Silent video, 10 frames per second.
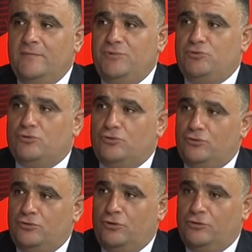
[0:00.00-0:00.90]
bir
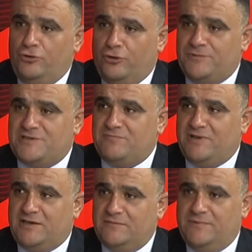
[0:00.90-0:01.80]
durgunluk oluyor bizim
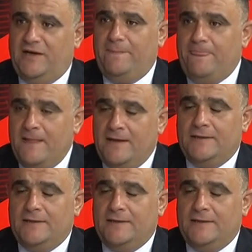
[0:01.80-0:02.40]
takımda.